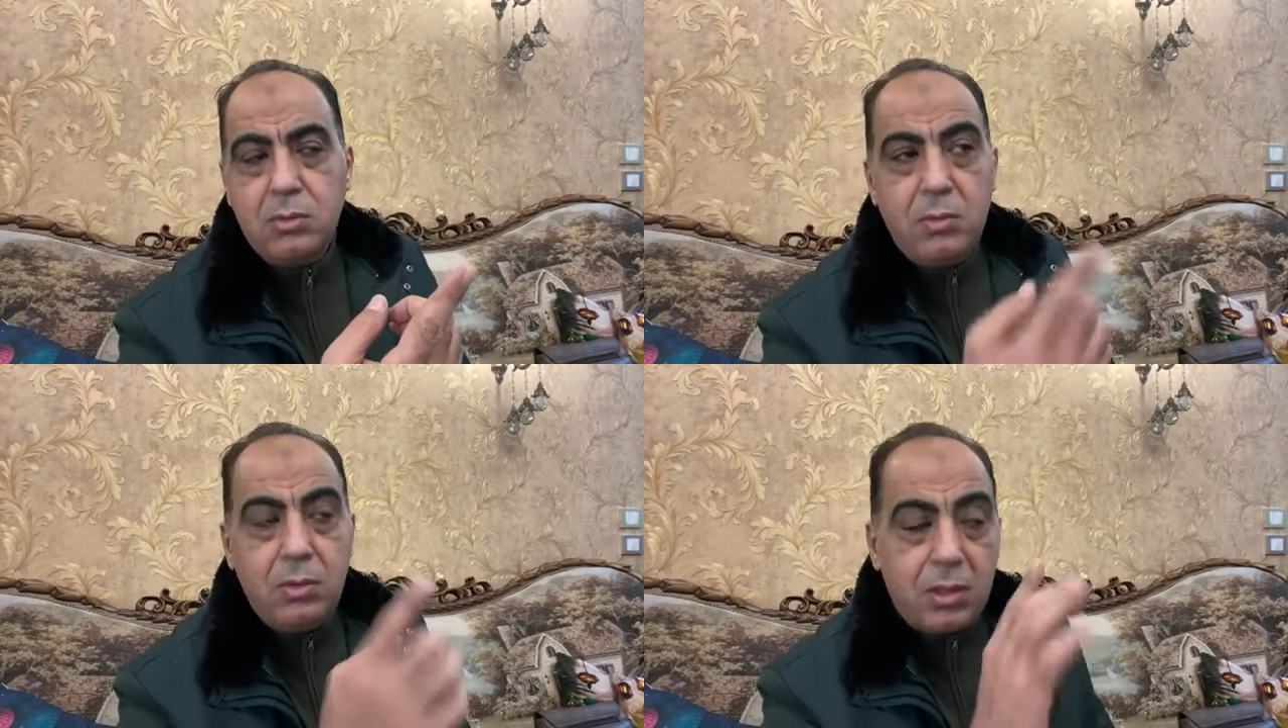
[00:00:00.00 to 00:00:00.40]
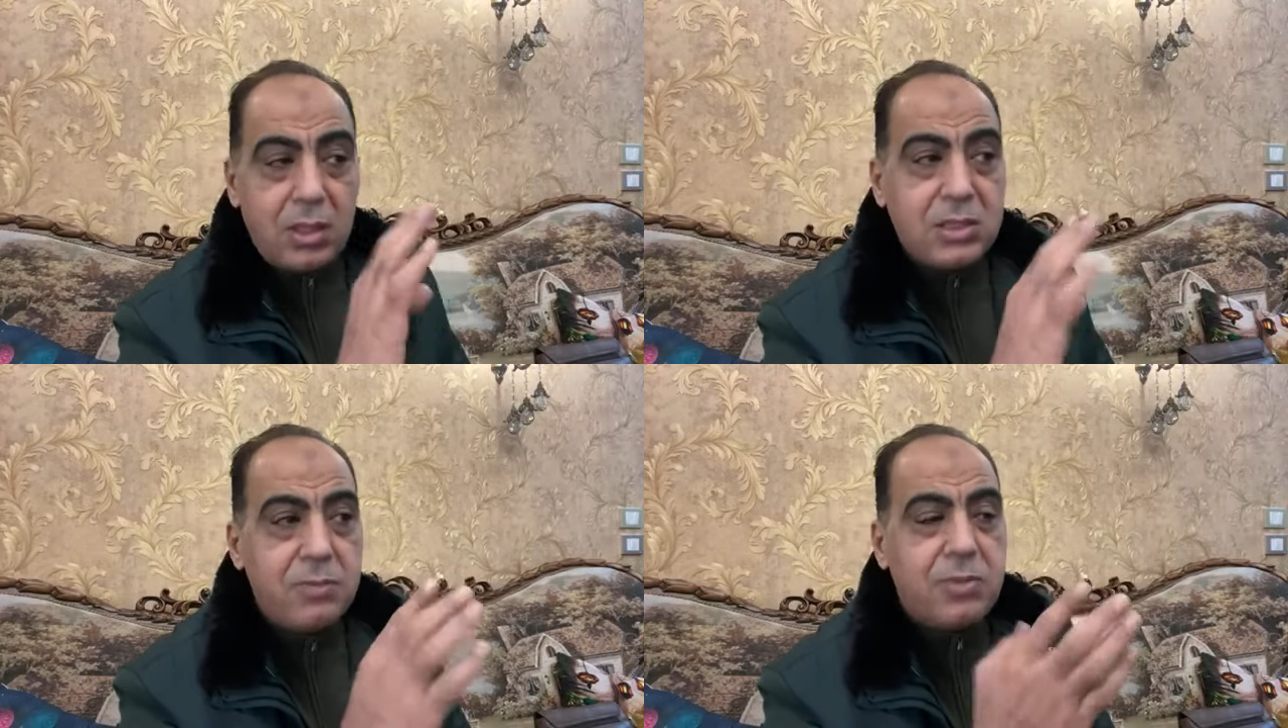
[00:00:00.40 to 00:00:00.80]

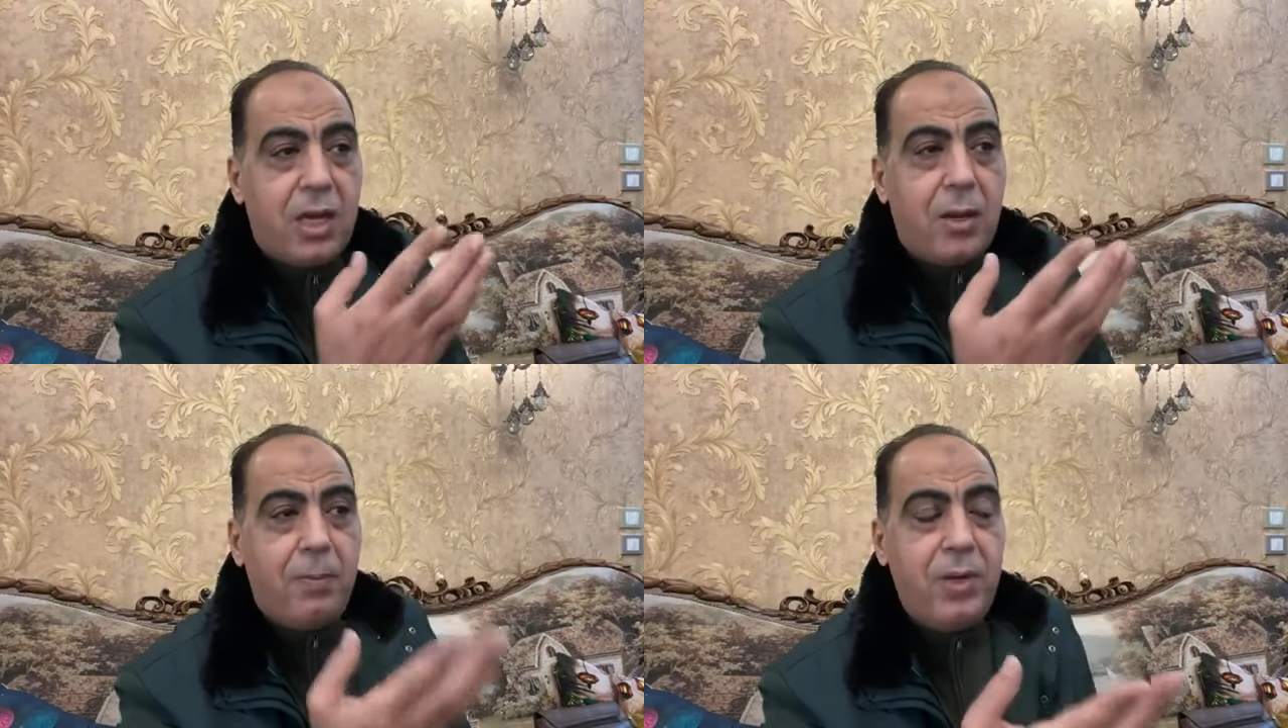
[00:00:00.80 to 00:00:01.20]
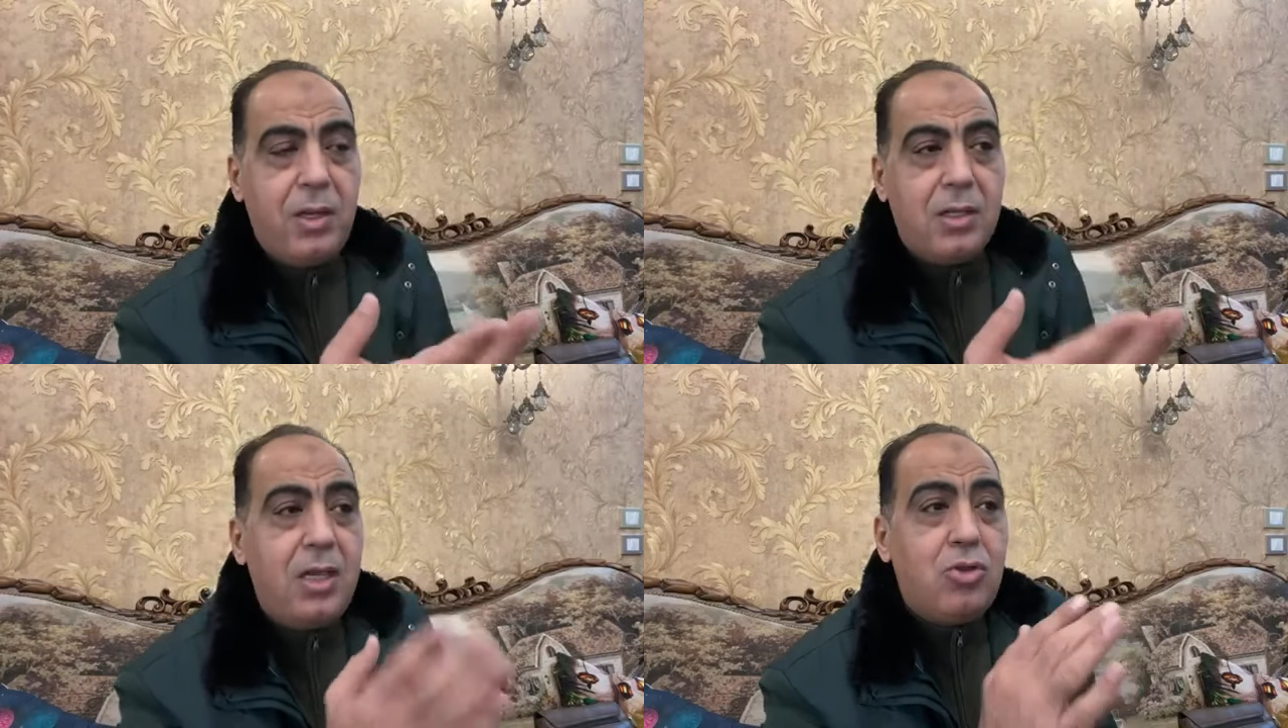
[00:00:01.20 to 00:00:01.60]
الرزق بتاع
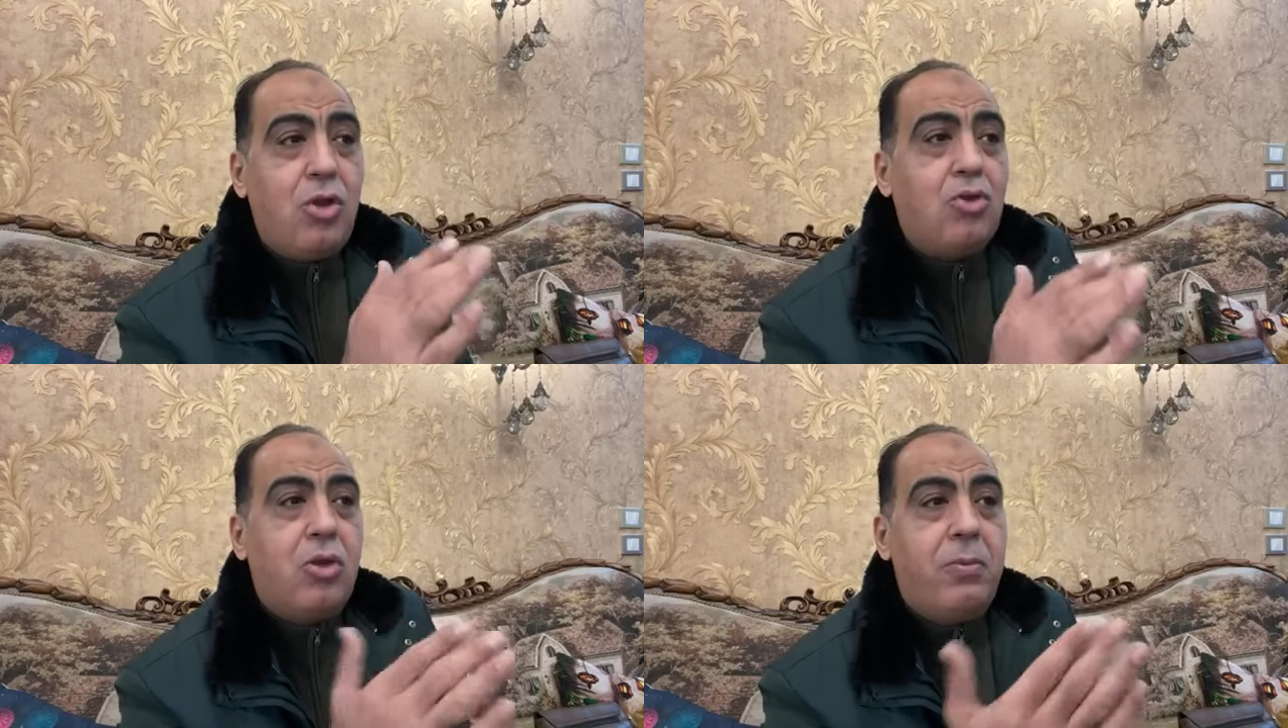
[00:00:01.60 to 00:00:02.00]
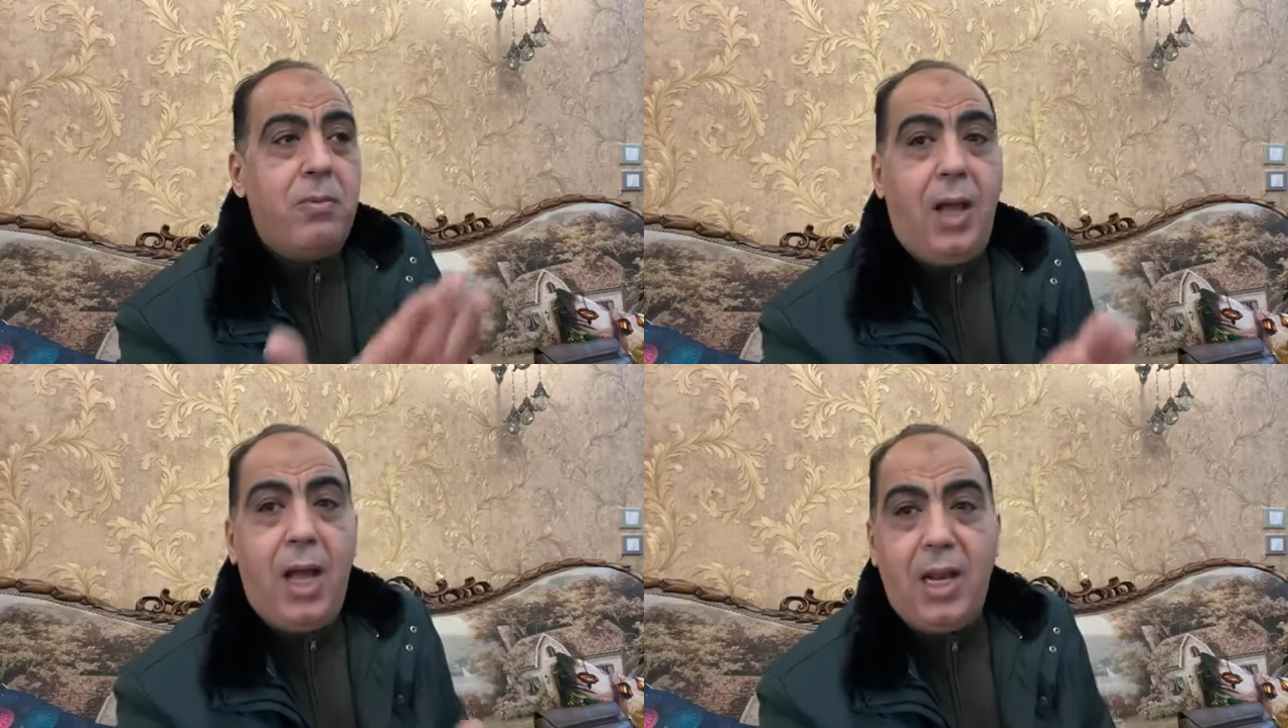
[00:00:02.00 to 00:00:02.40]
ربنا ليه تغدر
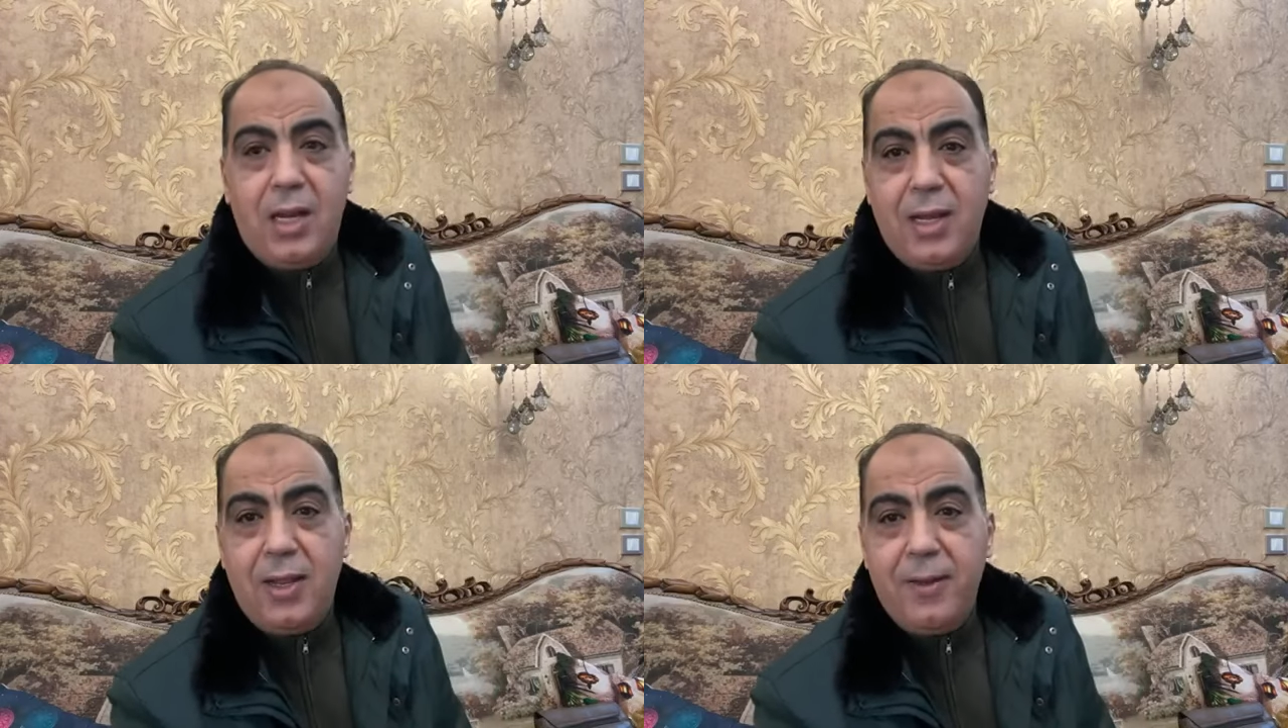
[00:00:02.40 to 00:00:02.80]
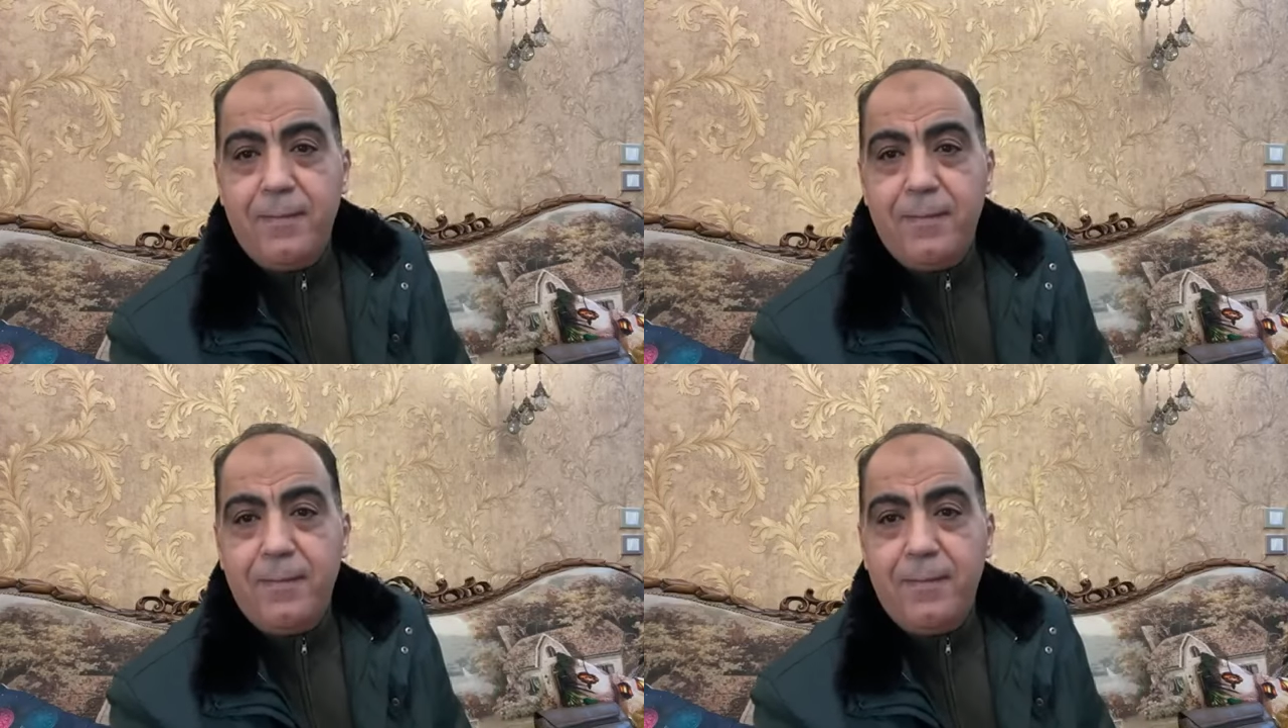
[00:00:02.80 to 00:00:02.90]
بالمحله